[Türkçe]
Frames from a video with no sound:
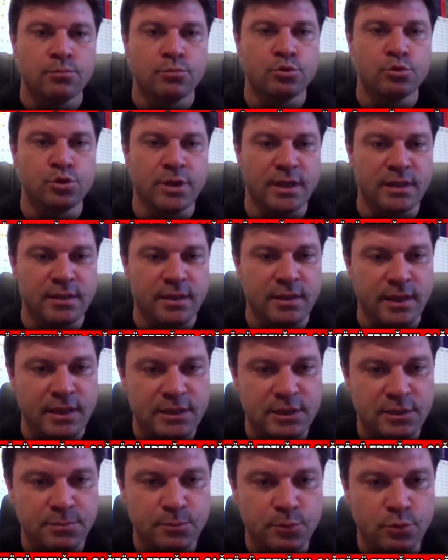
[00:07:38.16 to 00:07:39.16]
mücadele
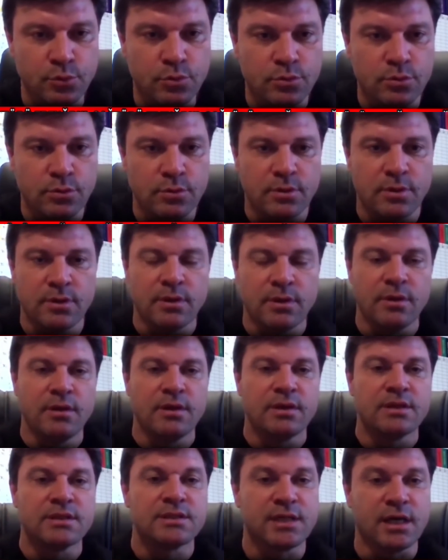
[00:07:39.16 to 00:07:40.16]
etmiyor,
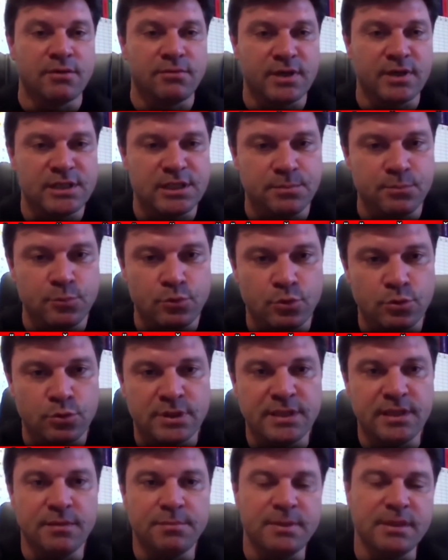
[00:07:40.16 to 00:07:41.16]
savaşmıyor
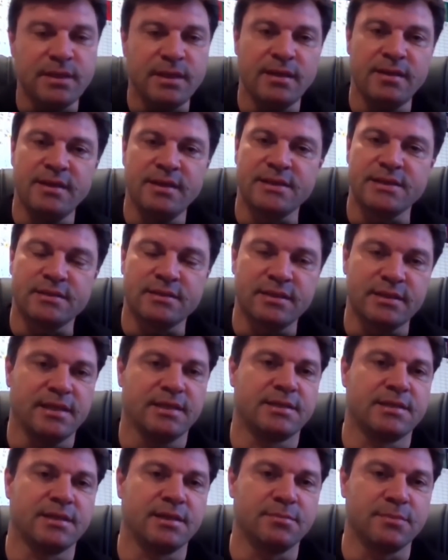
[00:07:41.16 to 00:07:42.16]
diye bir eleştiri
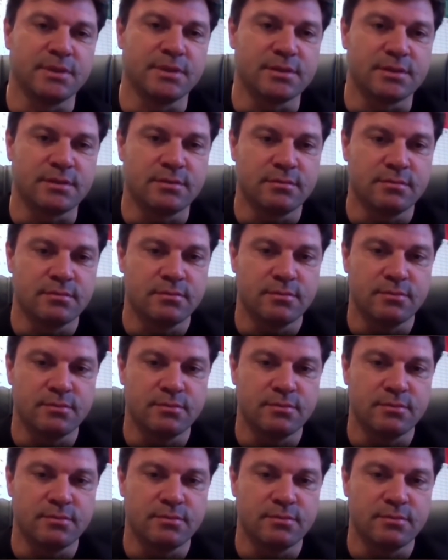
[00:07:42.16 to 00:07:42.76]
getiremez.